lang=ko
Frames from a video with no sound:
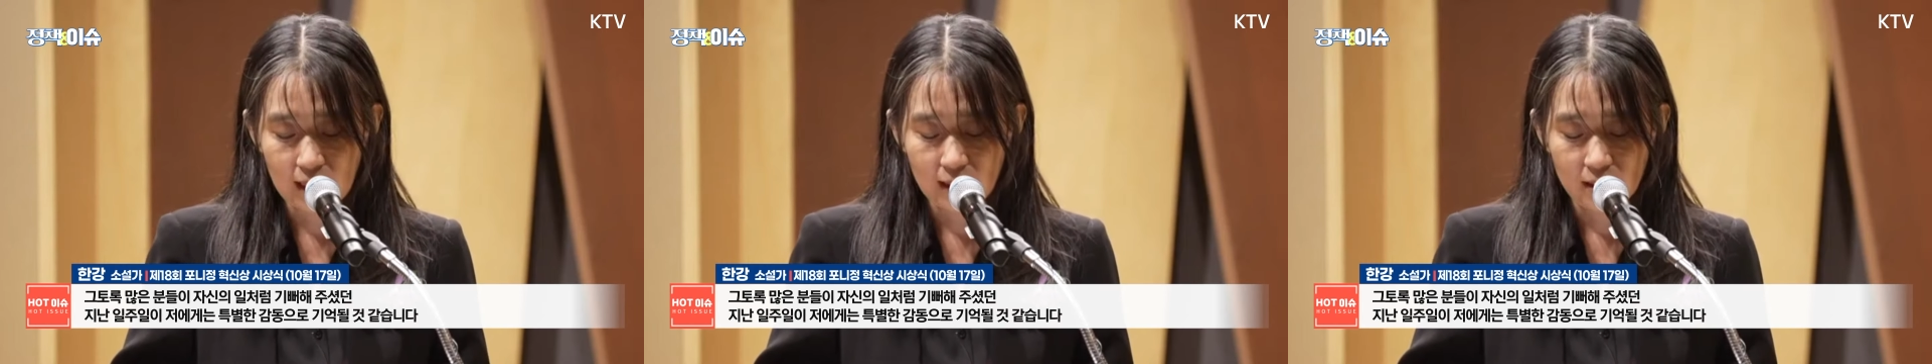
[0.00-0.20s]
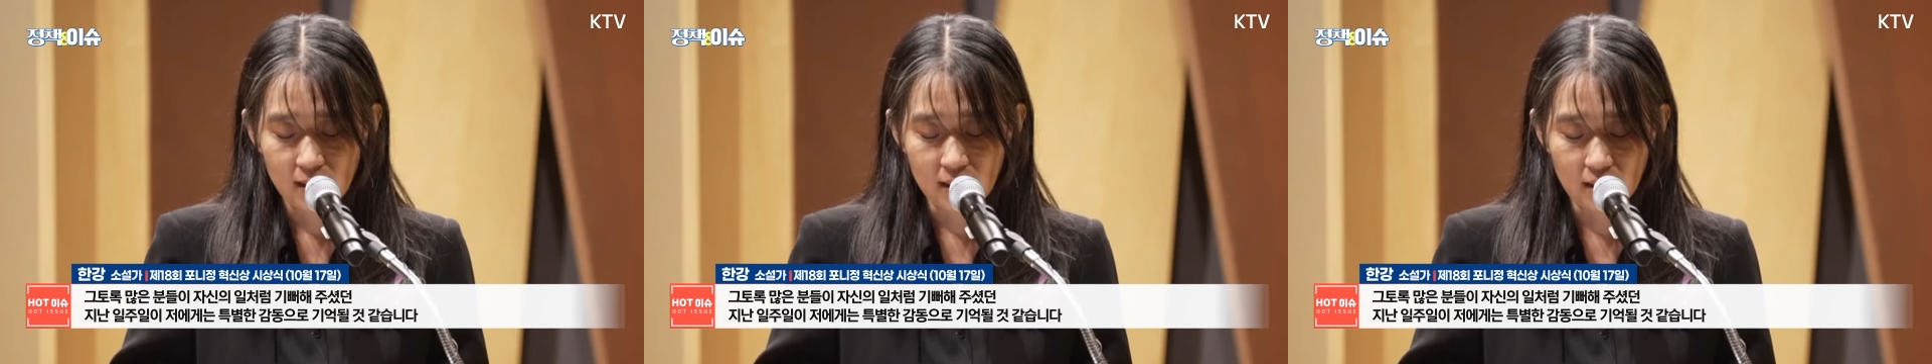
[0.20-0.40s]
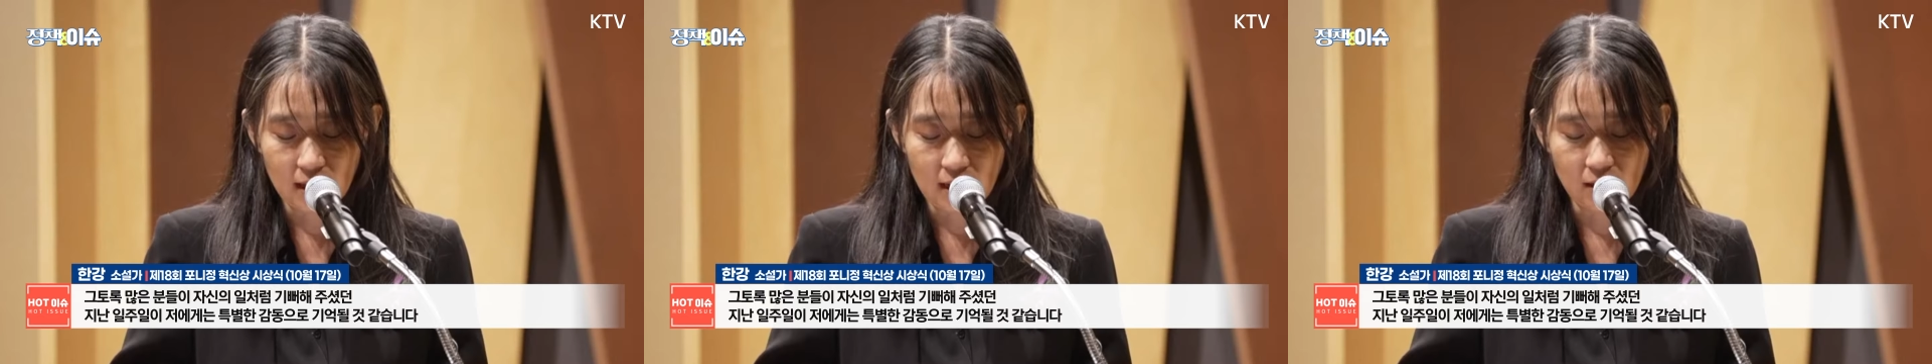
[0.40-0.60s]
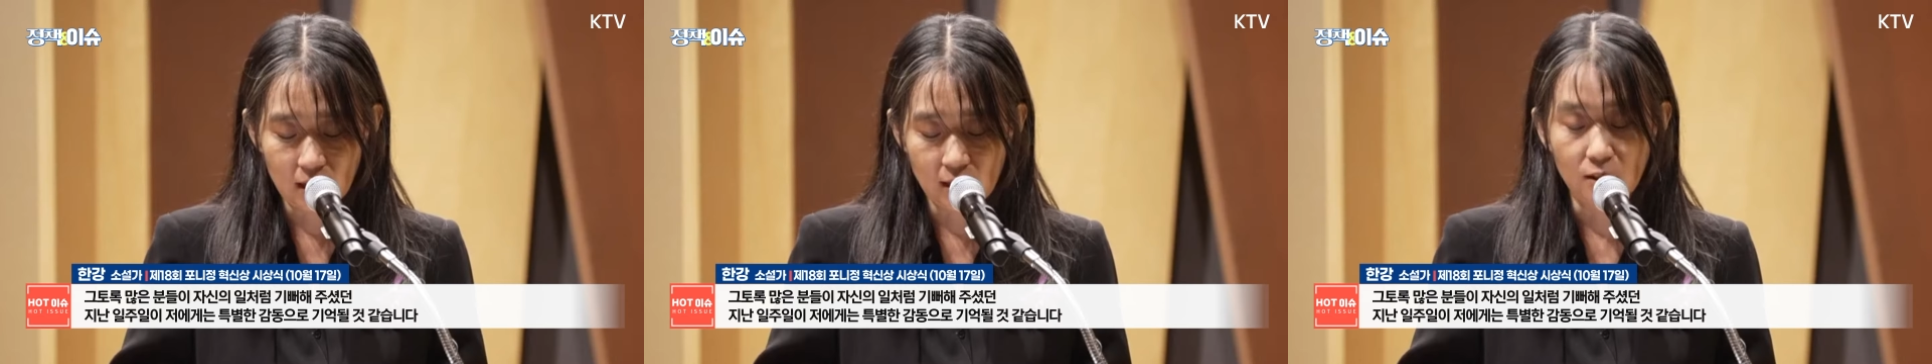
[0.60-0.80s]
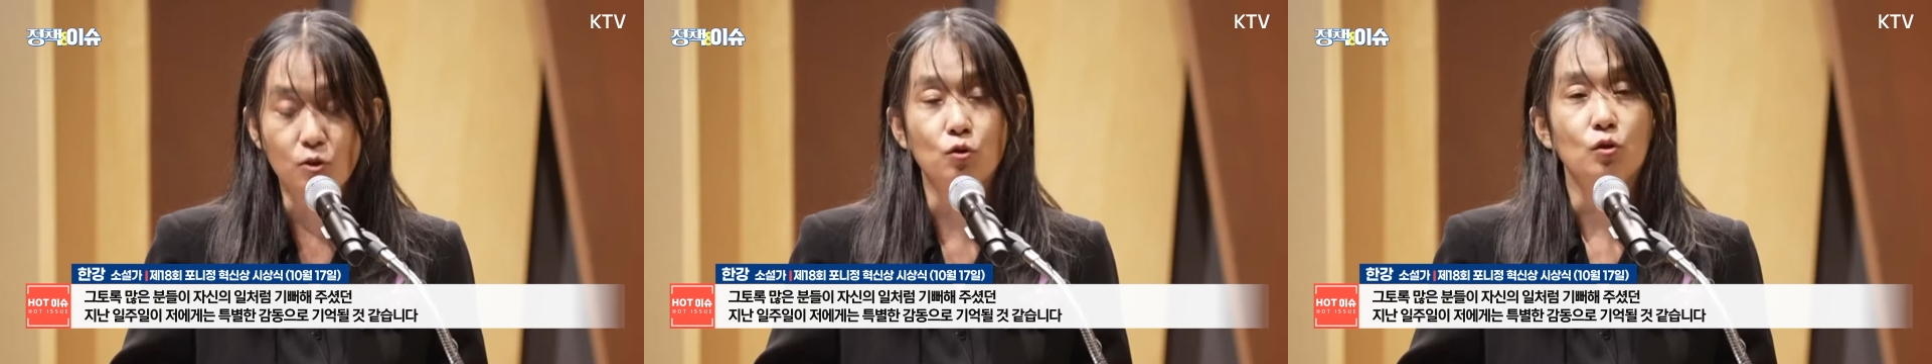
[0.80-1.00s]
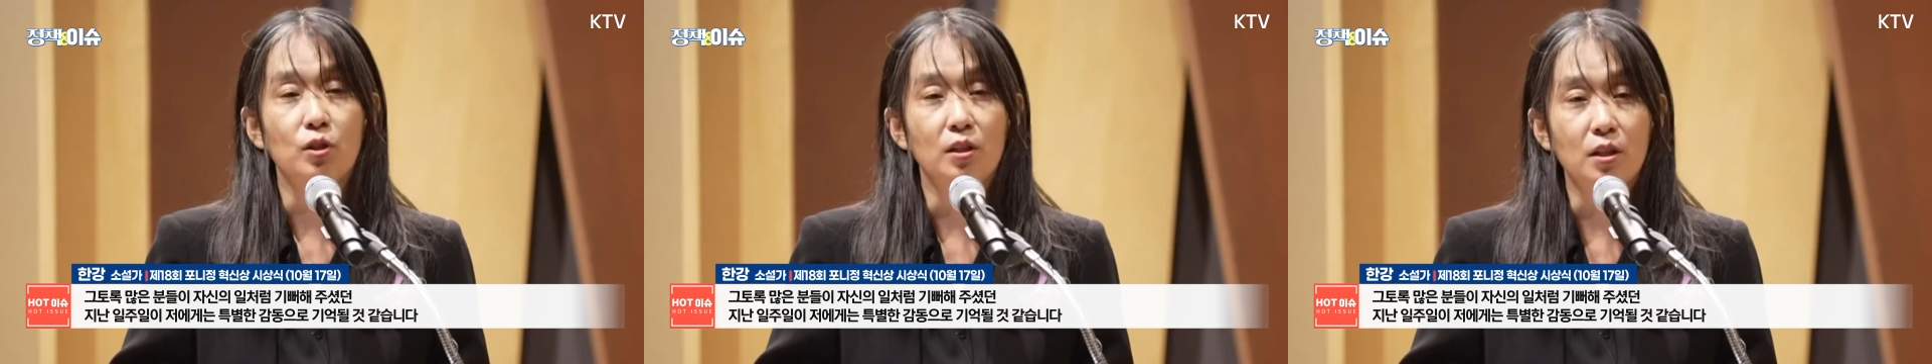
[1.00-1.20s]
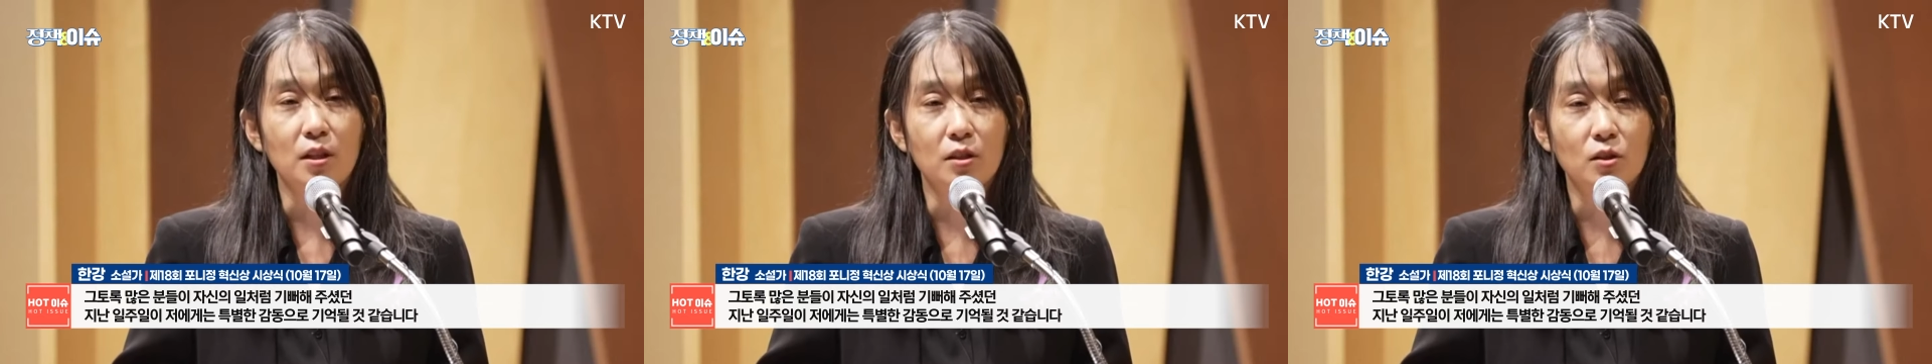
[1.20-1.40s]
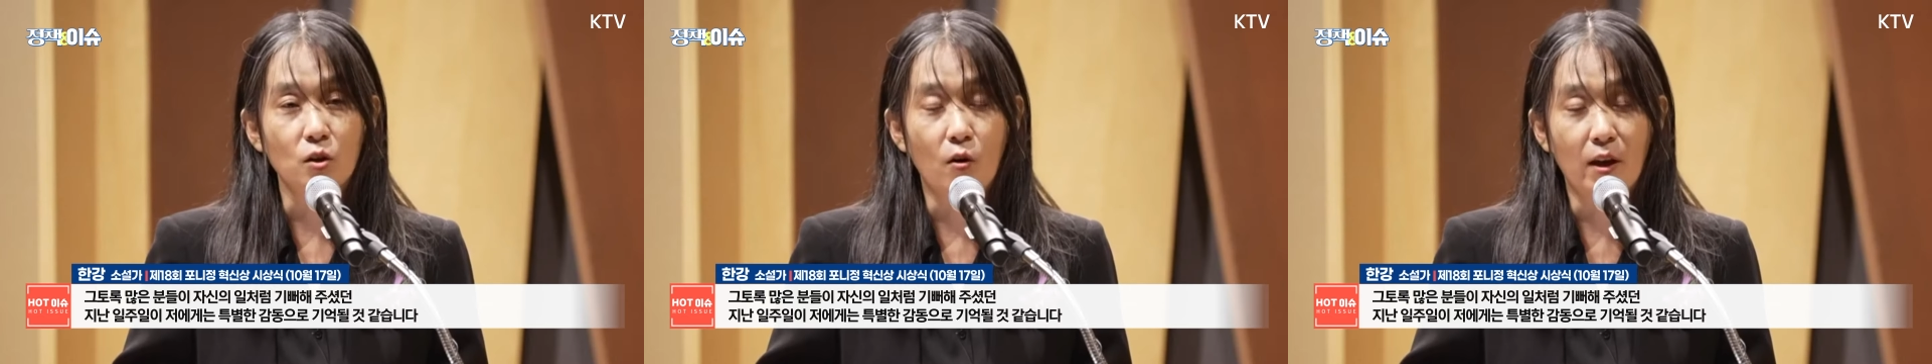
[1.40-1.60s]
지난 일주일이
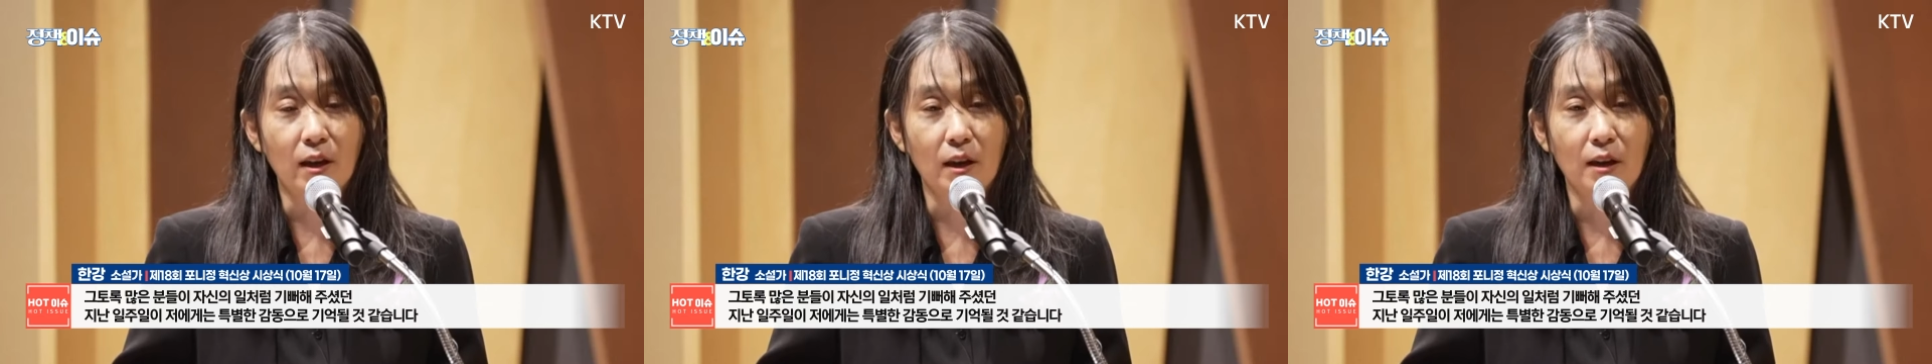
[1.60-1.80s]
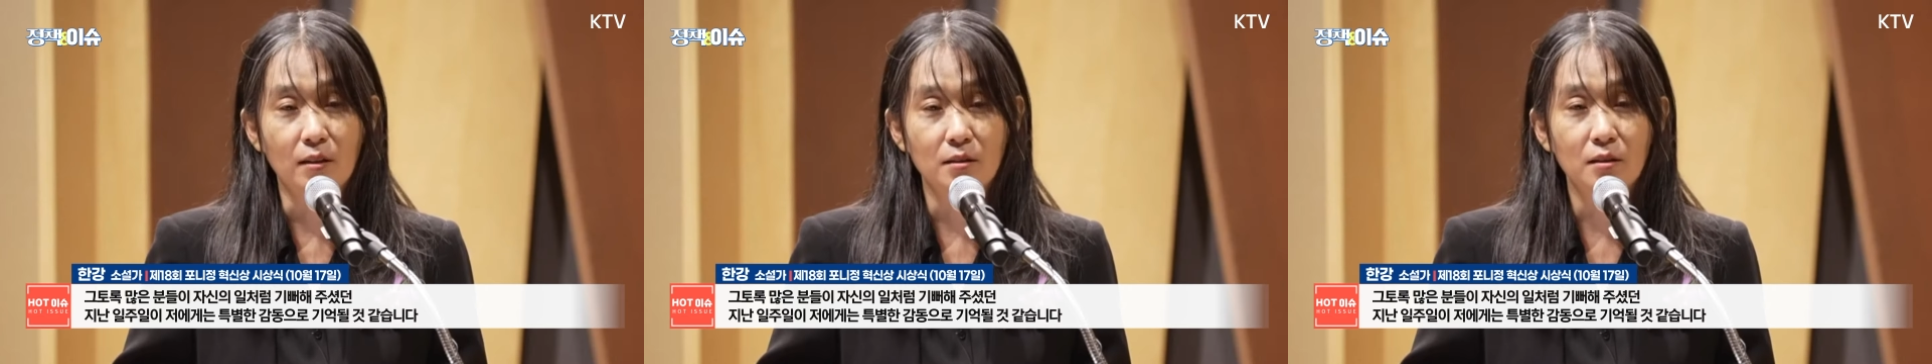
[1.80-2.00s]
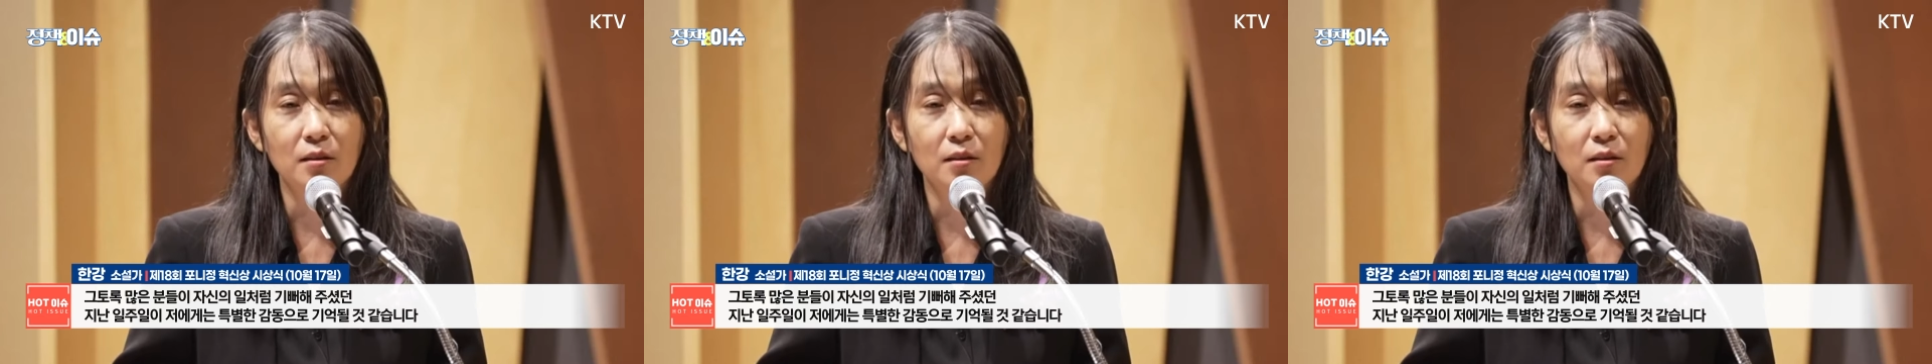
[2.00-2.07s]
저에게는